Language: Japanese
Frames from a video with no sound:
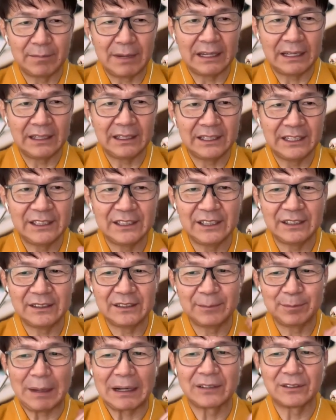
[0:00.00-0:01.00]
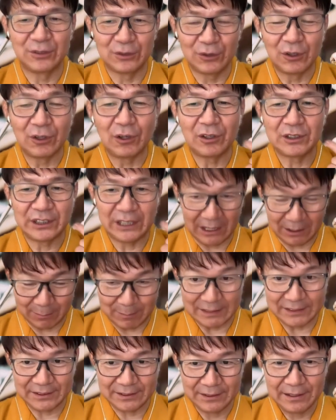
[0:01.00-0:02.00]
毎日パックをしてい
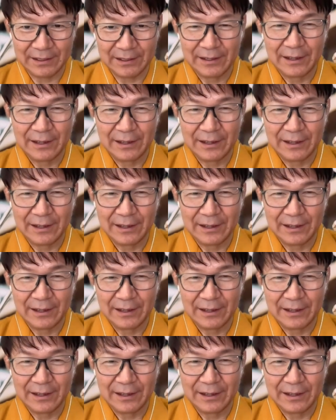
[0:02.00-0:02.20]
ます。